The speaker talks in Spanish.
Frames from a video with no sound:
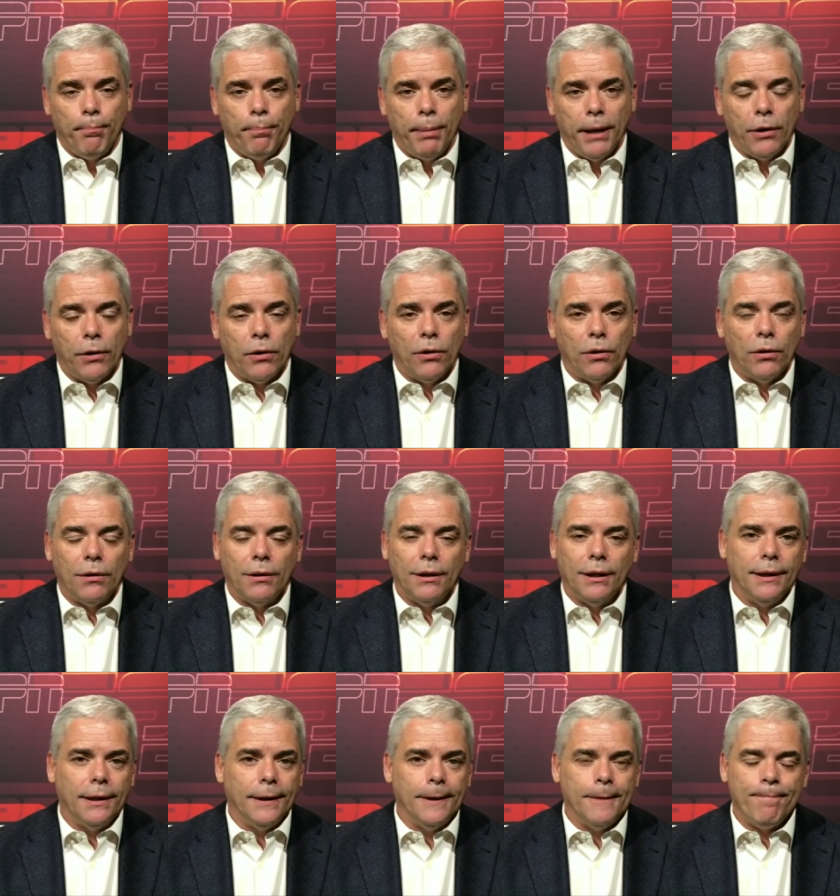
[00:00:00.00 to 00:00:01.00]
Pero
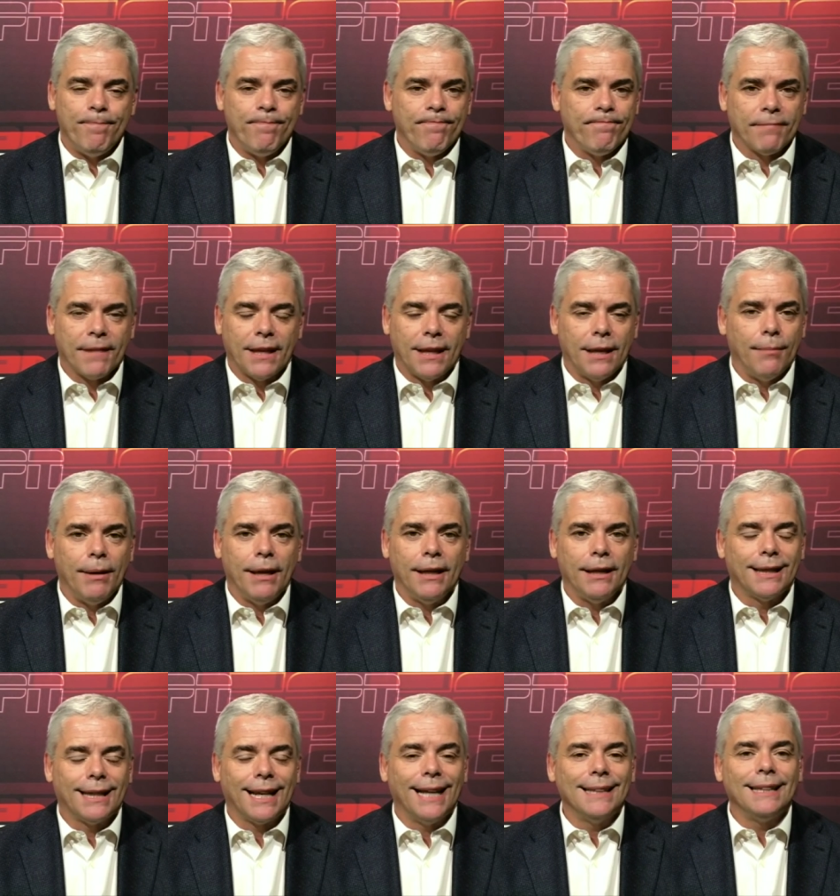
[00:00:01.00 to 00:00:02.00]
em, que me
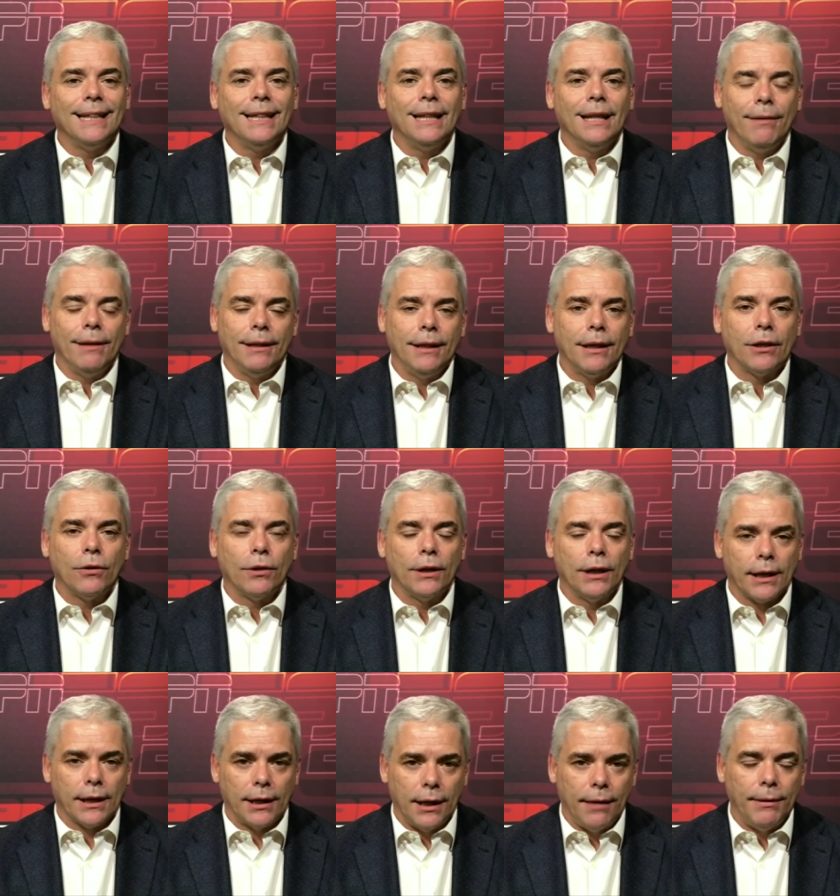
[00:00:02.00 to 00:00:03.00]
traten de vender con
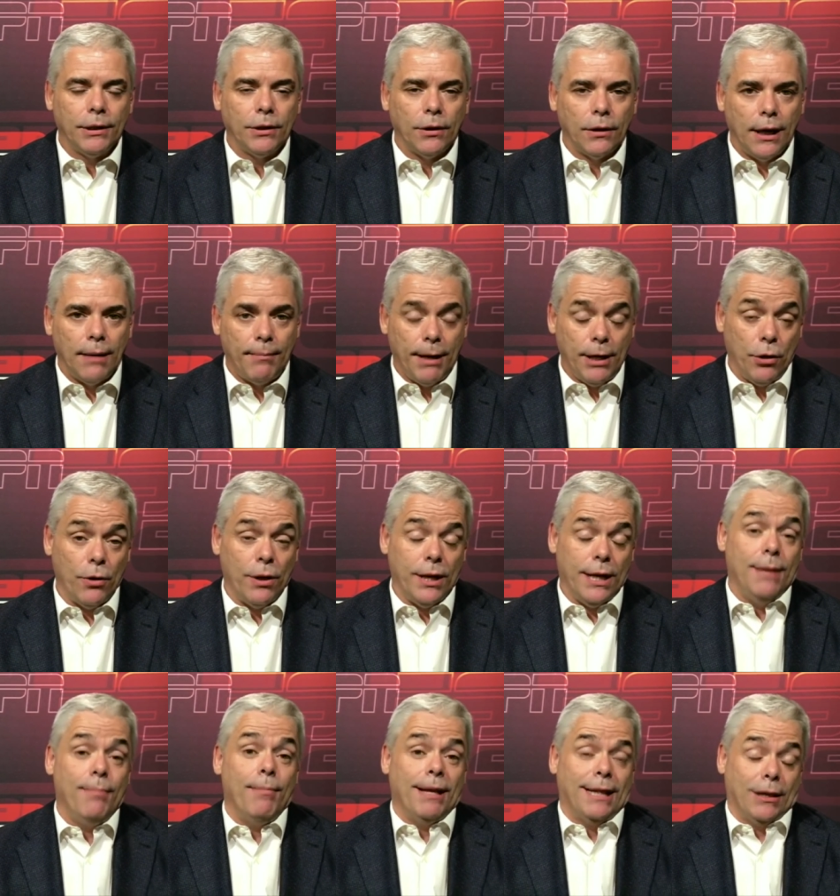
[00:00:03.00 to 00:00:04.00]
el reglamento en la mano
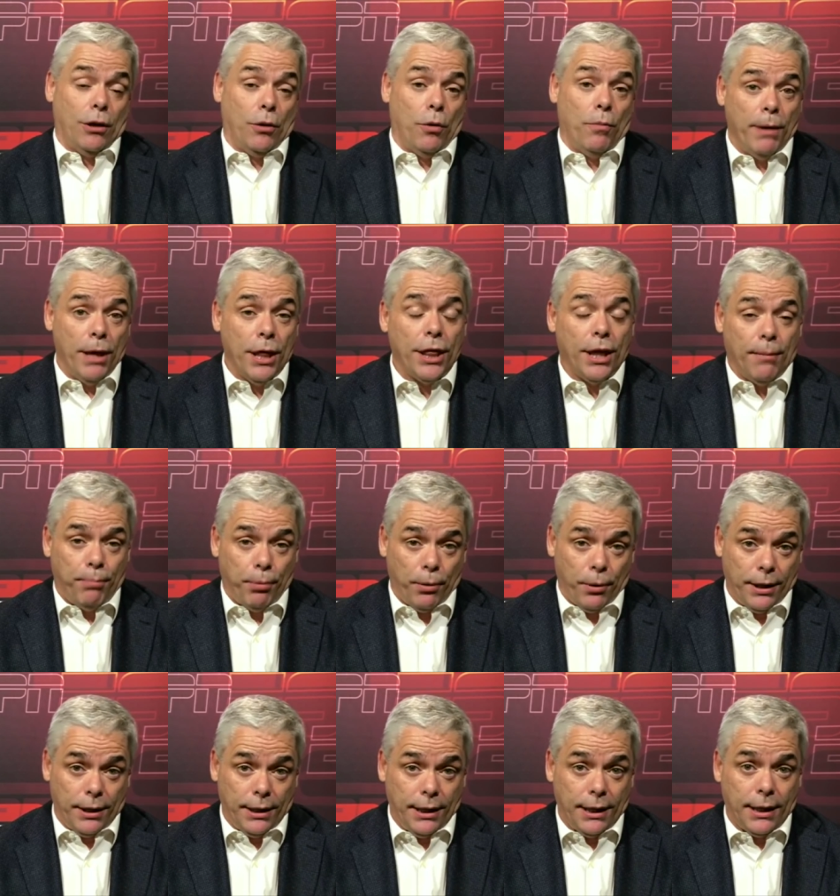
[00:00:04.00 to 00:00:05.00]
y me convenzan,
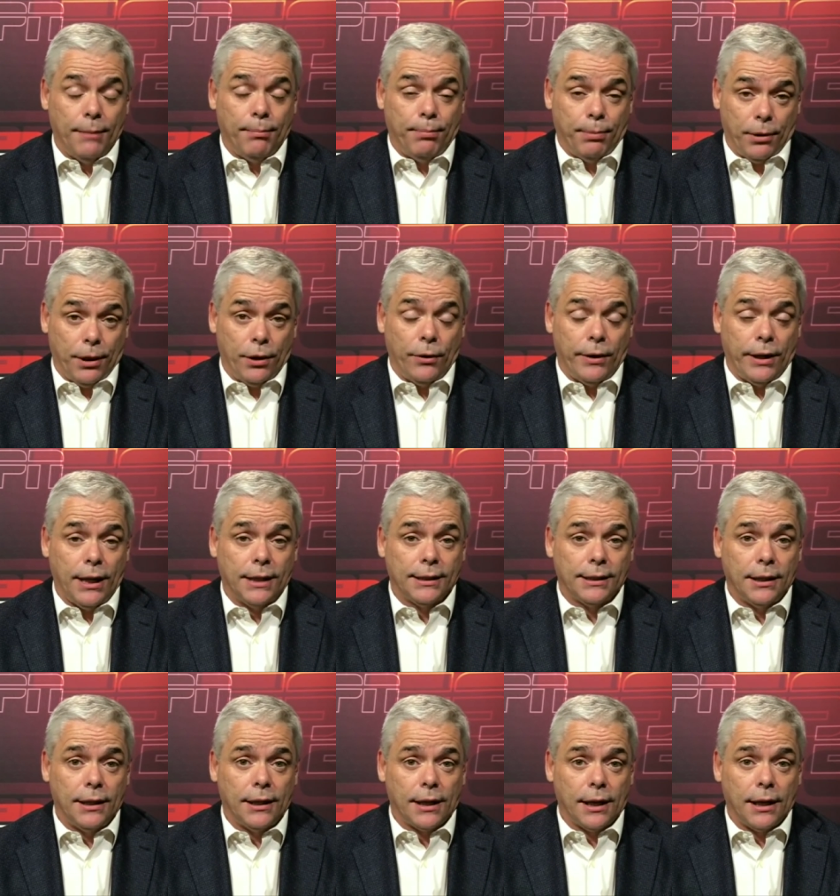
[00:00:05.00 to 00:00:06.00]
porque, porque no deja de
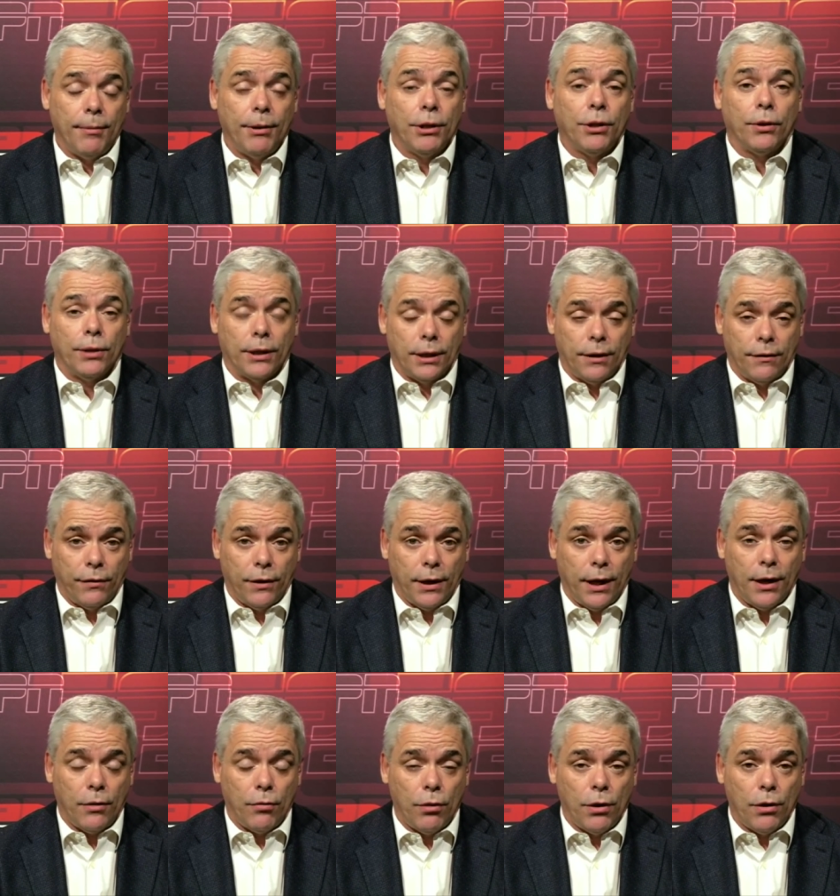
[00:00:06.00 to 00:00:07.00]
ser el reglamento de que es fuera
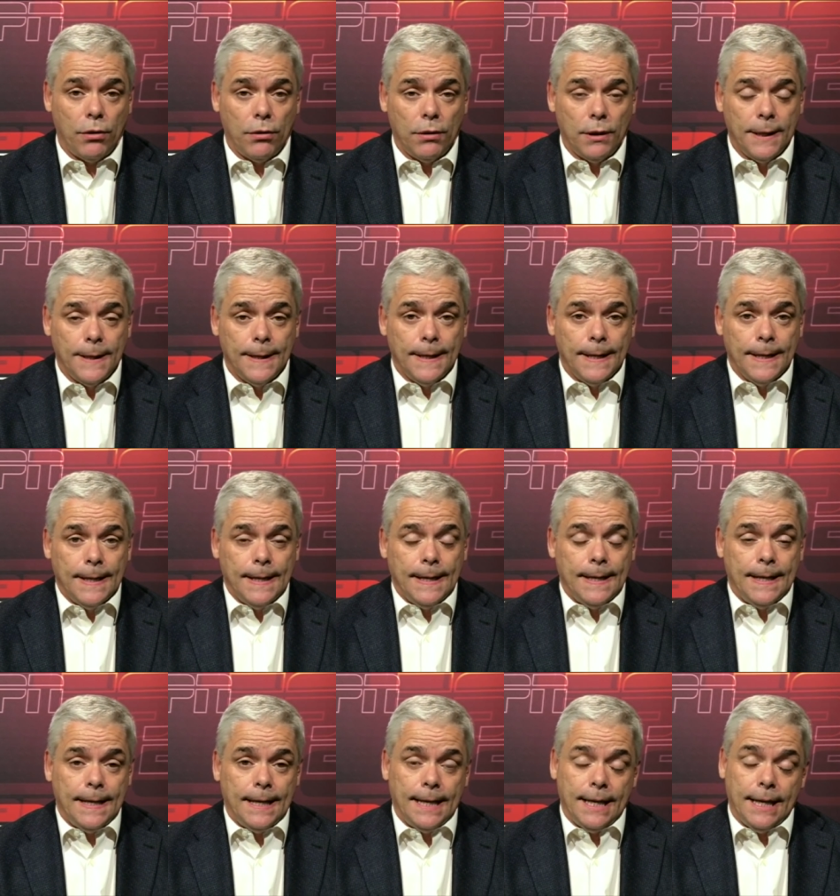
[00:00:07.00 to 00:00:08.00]
de juego,
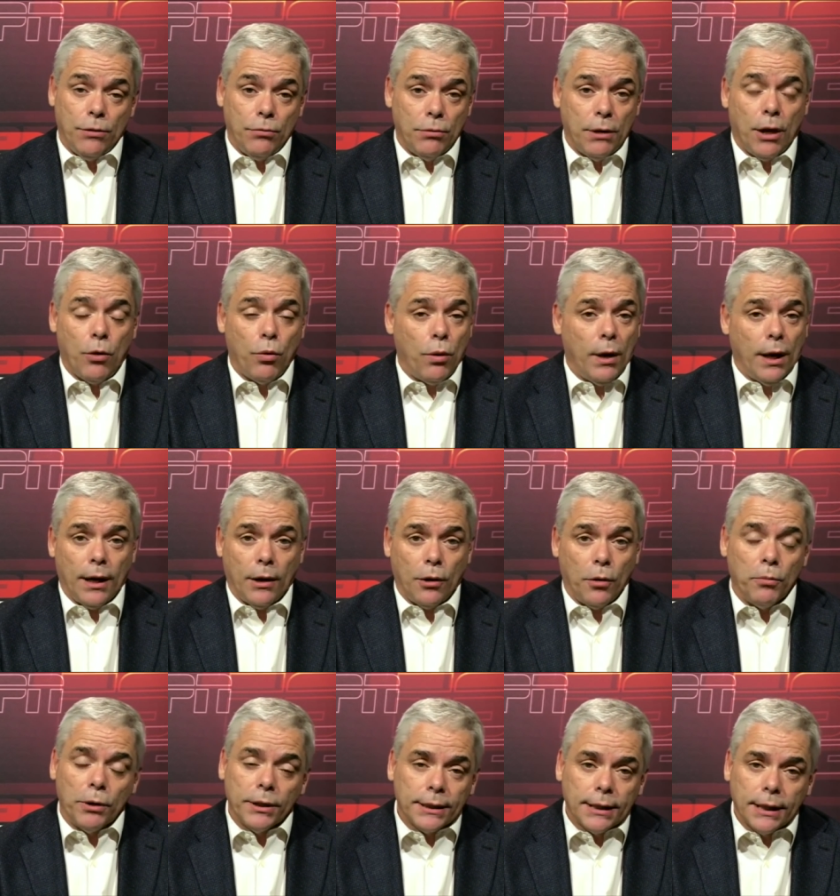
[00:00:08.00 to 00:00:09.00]
eh, en una jugada
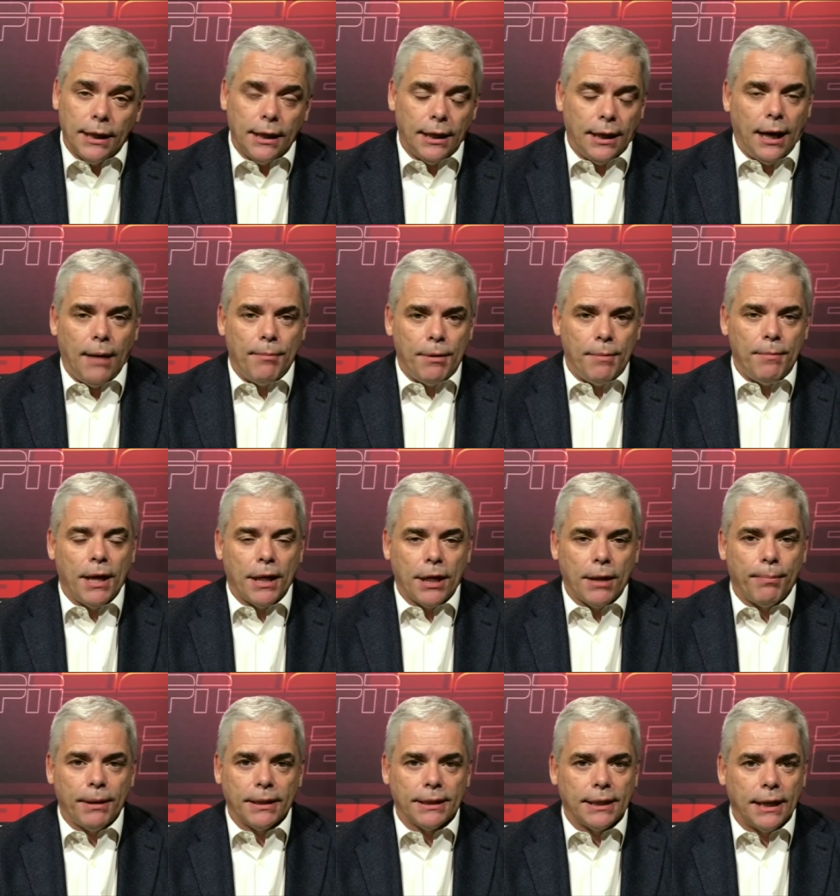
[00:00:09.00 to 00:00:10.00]
como esta, a mí me
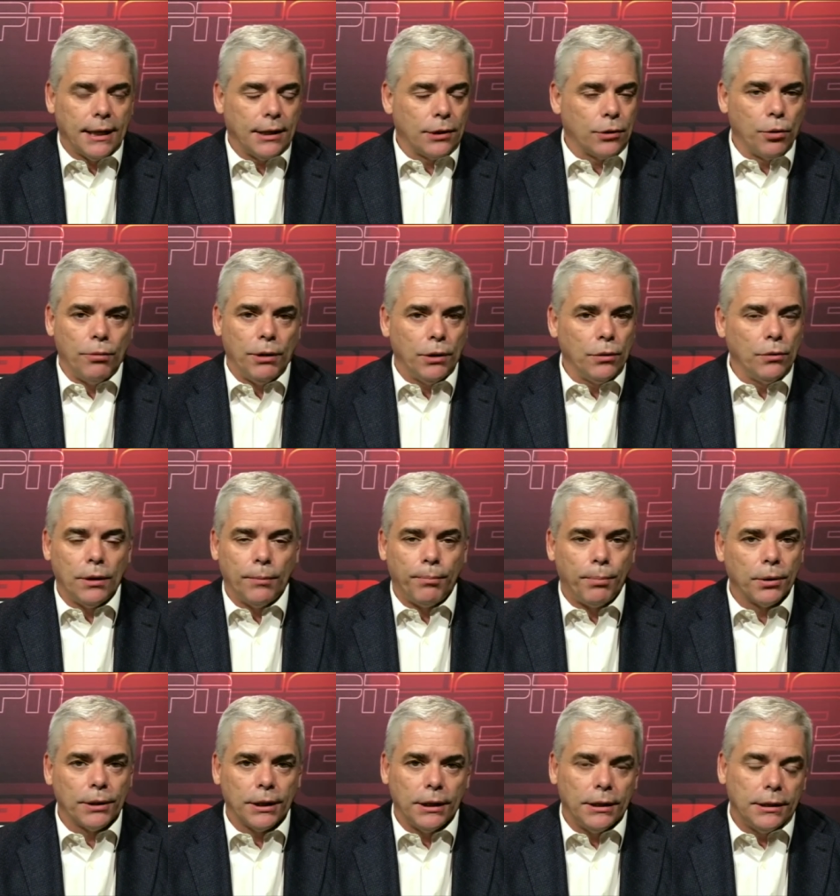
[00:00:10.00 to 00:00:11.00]
hace pensar que estoy viendo un
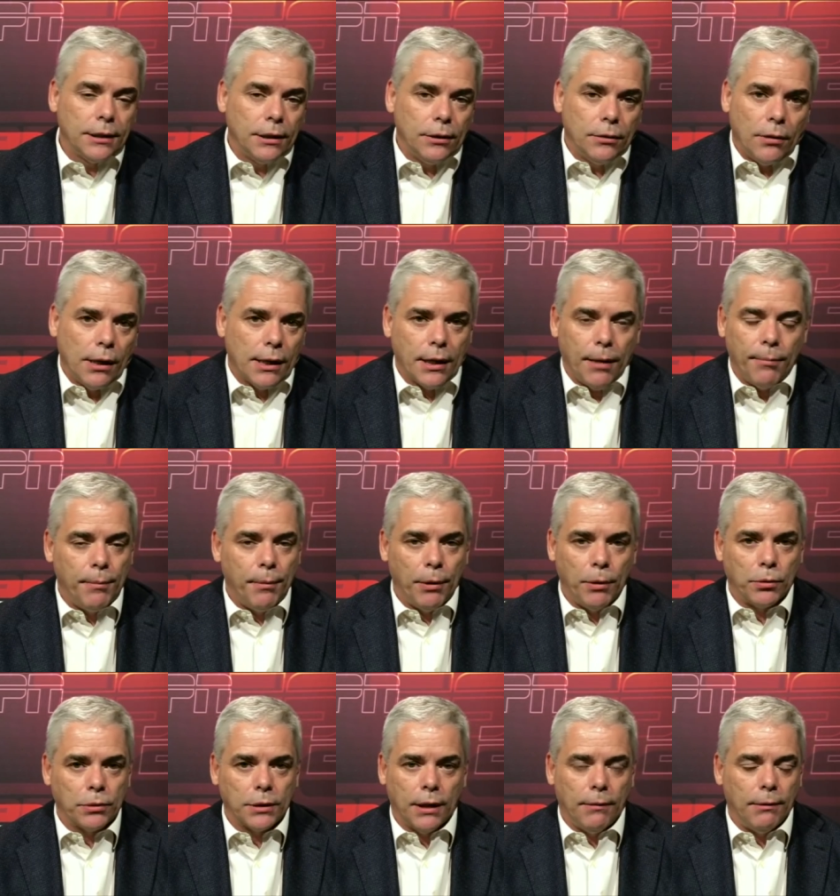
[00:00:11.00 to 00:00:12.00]
deporte distinto al que a mí me
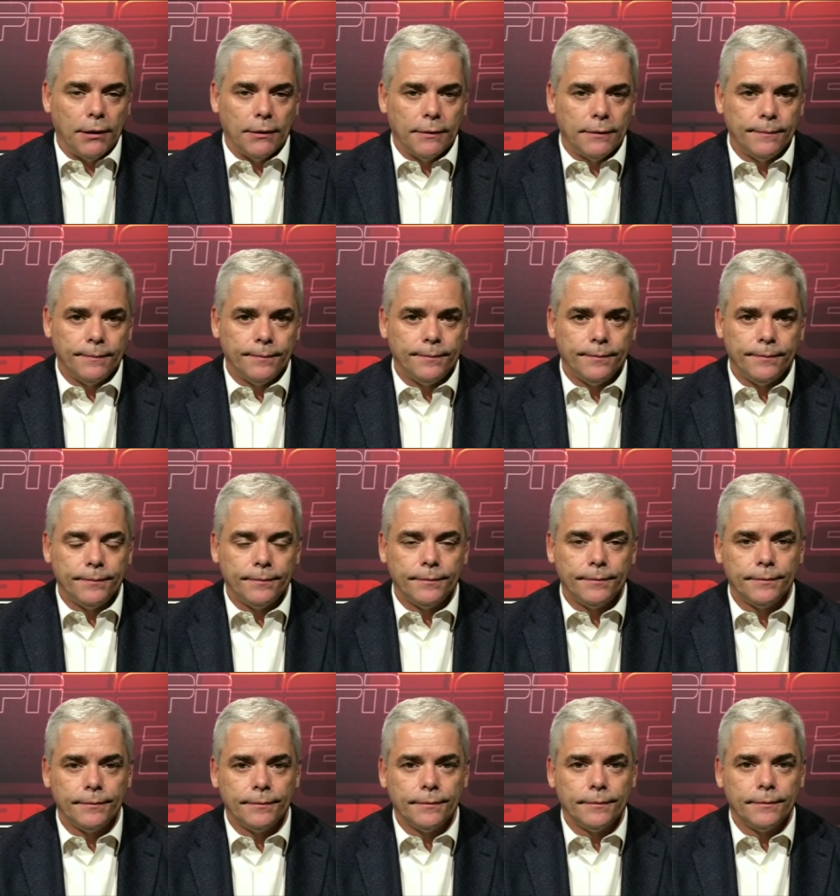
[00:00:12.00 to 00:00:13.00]
gustaba. A
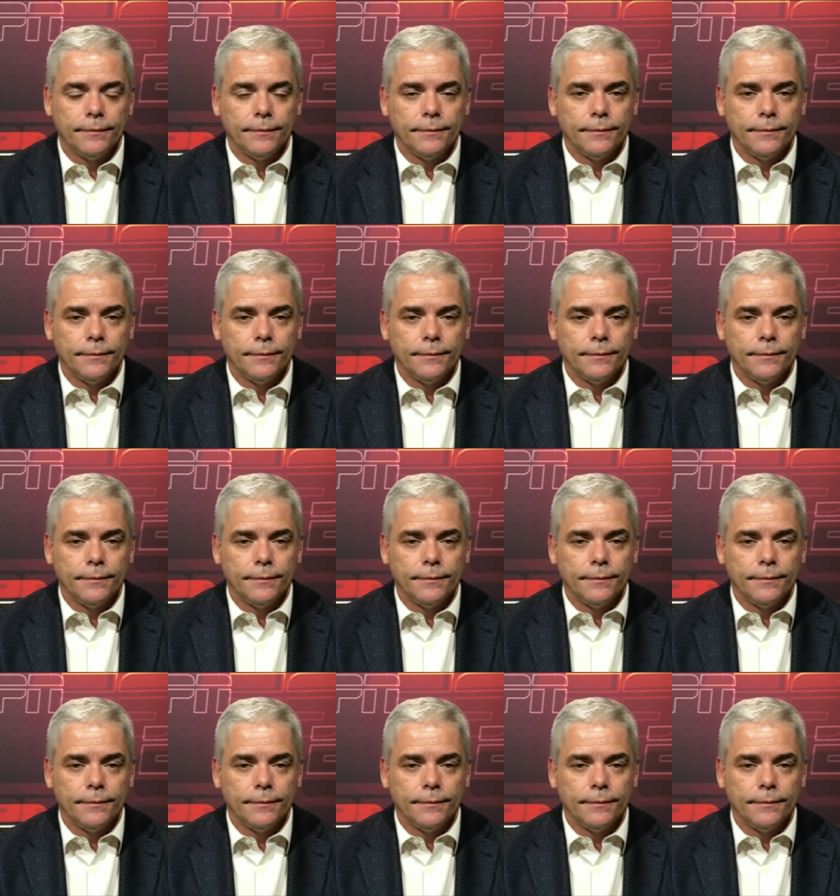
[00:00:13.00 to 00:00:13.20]
todas